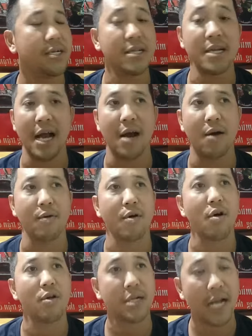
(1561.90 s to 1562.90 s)
thế nào
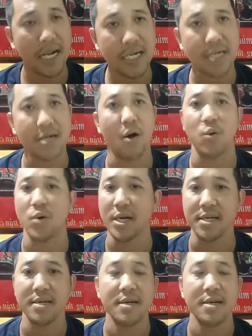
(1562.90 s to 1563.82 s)
có nắng nó ổn định